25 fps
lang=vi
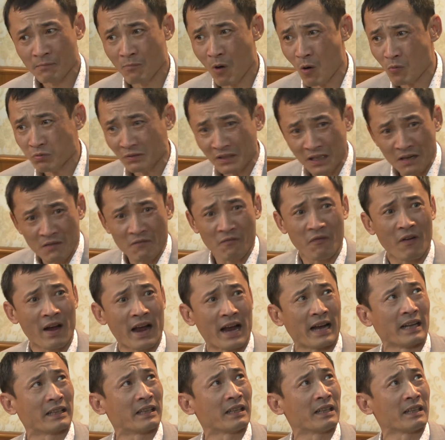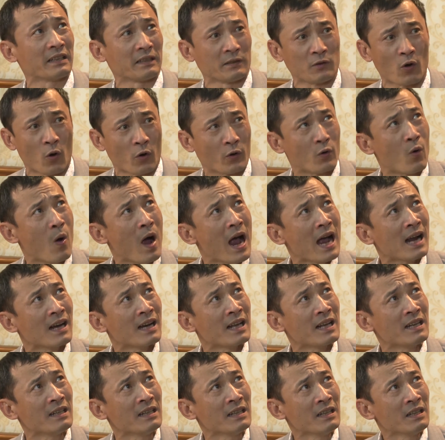Bỗng dưng về thì lại nổi đóa
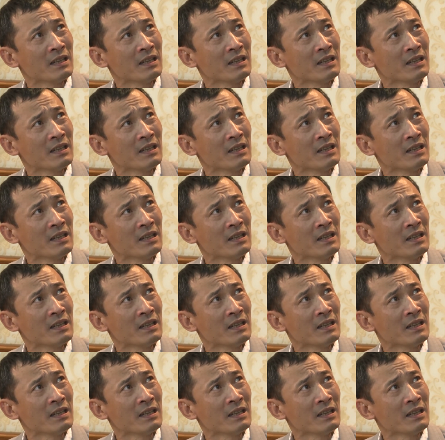lên